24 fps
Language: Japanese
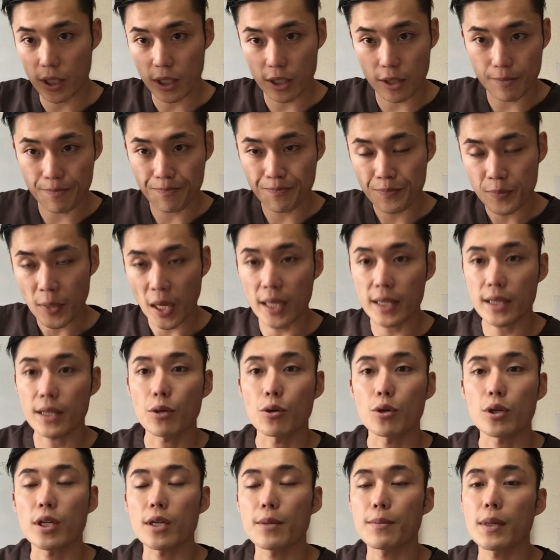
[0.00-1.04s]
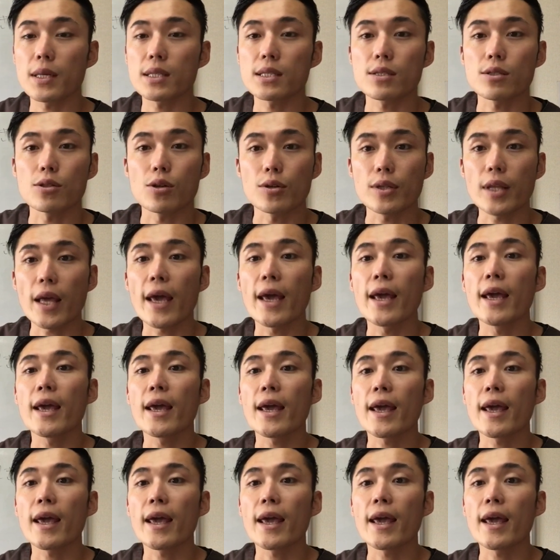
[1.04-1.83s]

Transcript: リンク貼っておきますので、